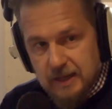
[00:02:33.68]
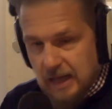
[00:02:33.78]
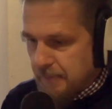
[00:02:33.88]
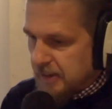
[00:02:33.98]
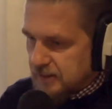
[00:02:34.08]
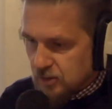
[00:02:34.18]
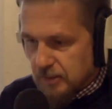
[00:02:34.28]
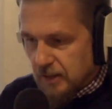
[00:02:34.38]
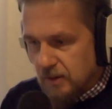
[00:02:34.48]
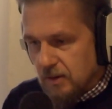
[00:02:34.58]
voilà, à partir de
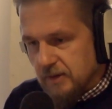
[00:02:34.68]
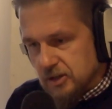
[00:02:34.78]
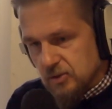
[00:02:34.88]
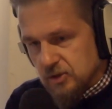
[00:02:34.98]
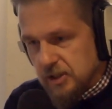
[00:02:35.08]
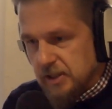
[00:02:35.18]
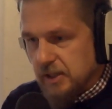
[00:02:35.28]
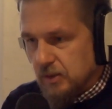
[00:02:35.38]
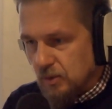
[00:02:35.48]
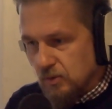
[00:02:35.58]
maintenant, on va
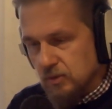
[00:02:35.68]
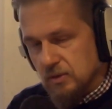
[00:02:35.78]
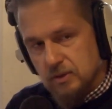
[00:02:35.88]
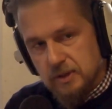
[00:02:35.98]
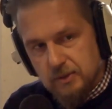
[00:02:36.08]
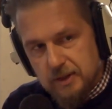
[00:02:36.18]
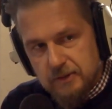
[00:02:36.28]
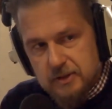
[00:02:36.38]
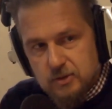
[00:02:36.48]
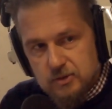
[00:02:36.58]
changer et on roule et on
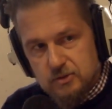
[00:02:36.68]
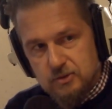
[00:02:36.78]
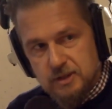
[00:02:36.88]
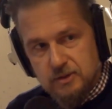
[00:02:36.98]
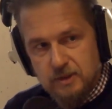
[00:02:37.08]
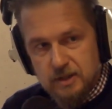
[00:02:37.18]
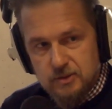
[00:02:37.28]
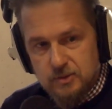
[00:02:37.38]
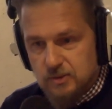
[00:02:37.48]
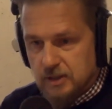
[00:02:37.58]
inverse le sens de
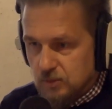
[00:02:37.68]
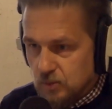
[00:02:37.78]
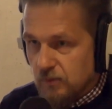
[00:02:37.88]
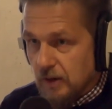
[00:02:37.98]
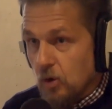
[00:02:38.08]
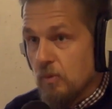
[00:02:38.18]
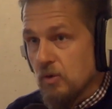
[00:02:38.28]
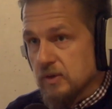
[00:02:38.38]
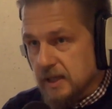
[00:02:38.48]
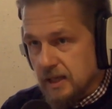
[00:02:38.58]
circulation et nous, on va
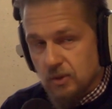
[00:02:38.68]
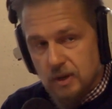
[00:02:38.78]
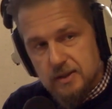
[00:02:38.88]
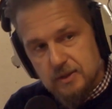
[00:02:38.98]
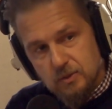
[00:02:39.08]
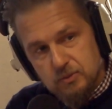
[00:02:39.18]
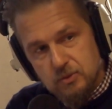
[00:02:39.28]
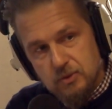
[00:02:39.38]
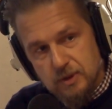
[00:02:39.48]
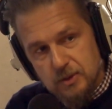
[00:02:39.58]
remonter à droite et non
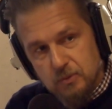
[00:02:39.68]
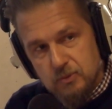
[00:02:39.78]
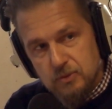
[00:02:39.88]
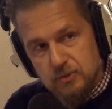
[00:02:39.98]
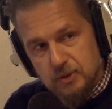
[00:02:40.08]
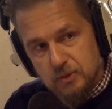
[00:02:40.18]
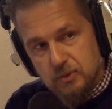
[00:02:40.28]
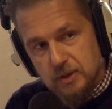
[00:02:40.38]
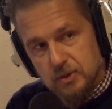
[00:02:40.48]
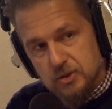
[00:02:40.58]
plus, et non plus, et non
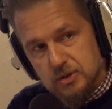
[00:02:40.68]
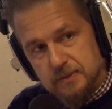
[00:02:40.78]
plus à gauche. il